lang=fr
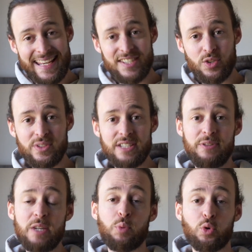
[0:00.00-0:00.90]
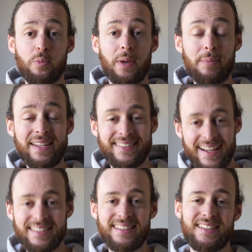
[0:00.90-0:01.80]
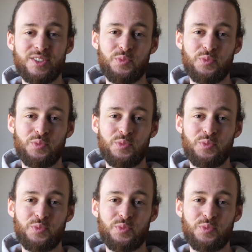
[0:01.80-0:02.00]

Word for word: et scientifique pour te permettre d'atteindre tes